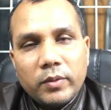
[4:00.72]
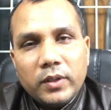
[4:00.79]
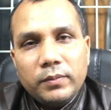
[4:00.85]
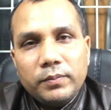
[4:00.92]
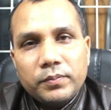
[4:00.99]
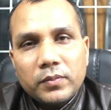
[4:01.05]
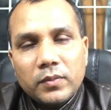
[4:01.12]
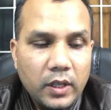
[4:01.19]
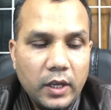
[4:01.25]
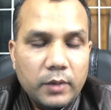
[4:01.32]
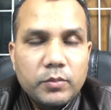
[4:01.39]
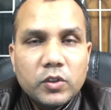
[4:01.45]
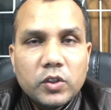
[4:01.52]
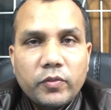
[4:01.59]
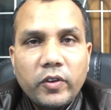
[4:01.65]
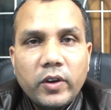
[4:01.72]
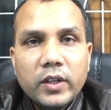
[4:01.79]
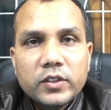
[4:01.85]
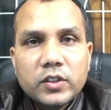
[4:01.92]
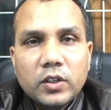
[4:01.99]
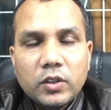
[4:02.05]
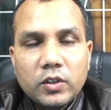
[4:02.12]
পারবেন একমাত্র
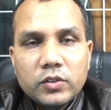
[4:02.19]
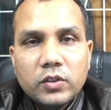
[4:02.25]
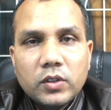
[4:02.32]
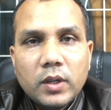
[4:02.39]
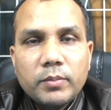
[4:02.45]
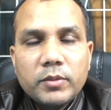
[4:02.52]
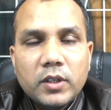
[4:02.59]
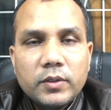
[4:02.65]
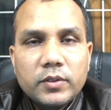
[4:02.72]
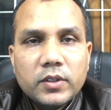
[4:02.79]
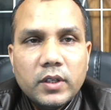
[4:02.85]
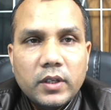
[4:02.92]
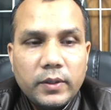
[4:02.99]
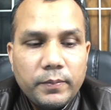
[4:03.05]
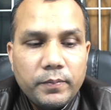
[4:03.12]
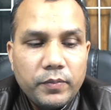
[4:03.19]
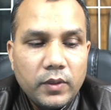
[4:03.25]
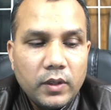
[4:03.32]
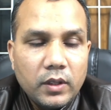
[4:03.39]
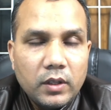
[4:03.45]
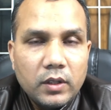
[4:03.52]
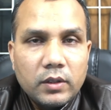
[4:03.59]
ফ্রিলান্সার হওয়ার জন্য আমি আজকে
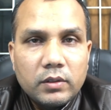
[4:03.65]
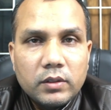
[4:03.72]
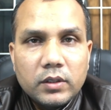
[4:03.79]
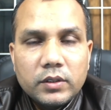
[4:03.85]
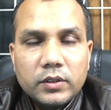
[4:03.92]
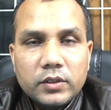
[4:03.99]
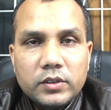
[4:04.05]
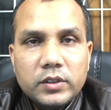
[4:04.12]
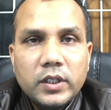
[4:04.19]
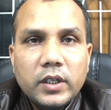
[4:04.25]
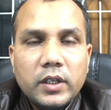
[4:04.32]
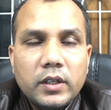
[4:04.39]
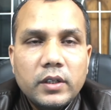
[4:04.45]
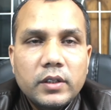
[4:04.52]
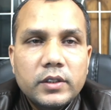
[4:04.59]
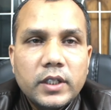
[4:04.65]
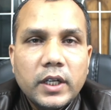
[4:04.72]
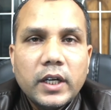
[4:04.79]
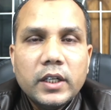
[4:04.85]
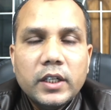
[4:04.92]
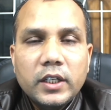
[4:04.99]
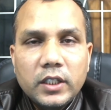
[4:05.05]
যে
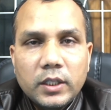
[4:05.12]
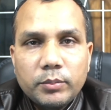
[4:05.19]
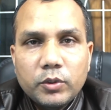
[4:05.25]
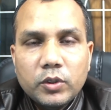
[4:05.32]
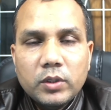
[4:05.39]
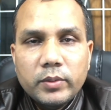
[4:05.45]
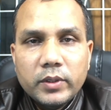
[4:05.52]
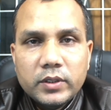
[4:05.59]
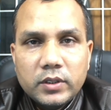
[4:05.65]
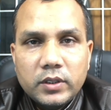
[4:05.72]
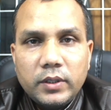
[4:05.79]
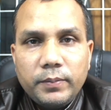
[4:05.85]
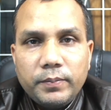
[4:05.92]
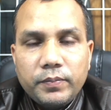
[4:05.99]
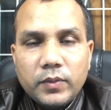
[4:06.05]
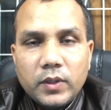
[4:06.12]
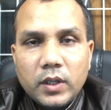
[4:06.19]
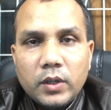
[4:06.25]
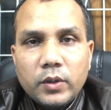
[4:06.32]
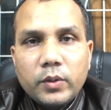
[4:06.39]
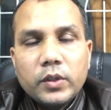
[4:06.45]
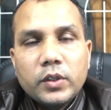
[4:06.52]
টাকাটা ইনকাম করতে পারছি
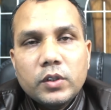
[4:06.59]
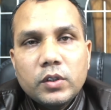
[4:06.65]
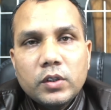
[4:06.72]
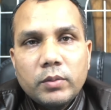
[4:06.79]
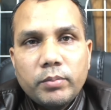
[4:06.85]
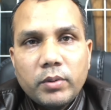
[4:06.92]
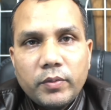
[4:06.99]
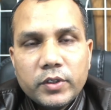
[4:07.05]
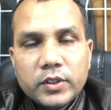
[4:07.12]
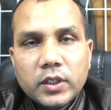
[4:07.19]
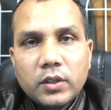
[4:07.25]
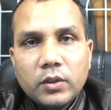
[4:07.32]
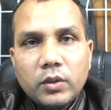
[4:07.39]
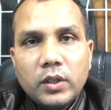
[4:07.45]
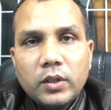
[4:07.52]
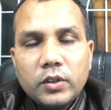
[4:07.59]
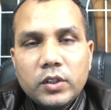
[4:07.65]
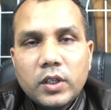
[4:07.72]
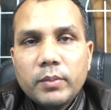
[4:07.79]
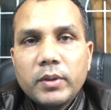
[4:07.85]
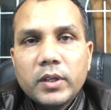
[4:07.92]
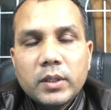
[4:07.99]
অন্য কোনো প্রফেশন হলে
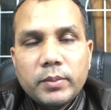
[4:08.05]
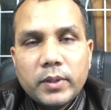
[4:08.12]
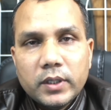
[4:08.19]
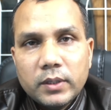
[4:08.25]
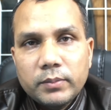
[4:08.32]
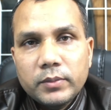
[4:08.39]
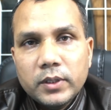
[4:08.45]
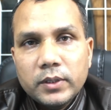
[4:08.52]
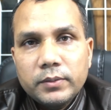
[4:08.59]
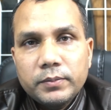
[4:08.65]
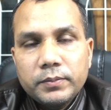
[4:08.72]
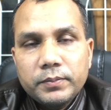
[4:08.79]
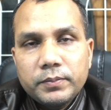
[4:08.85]
হয়তো আমি এটা পারতাম না